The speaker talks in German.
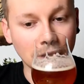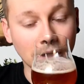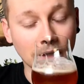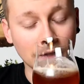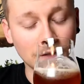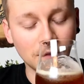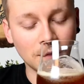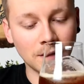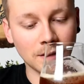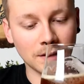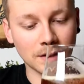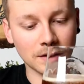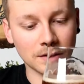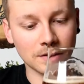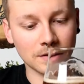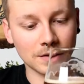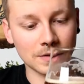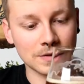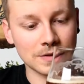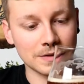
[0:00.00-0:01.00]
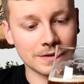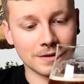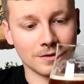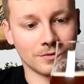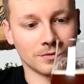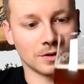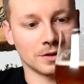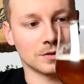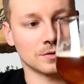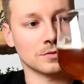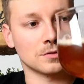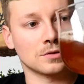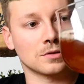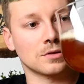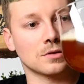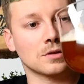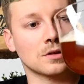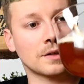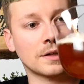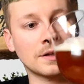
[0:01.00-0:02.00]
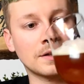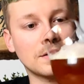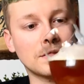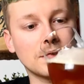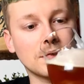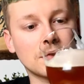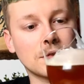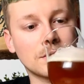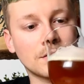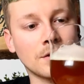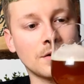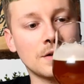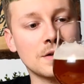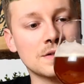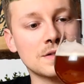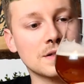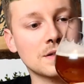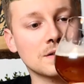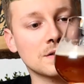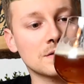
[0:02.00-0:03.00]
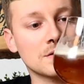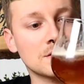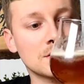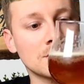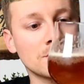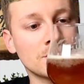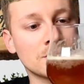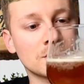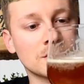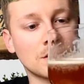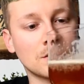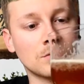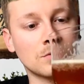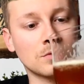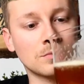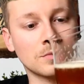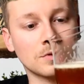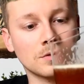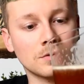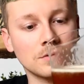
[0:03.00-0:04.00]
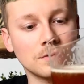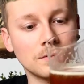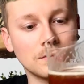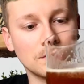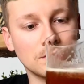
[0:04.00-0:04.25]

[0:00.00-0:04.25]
Richtig intensiv, also richtig tolles, intensives Aroma.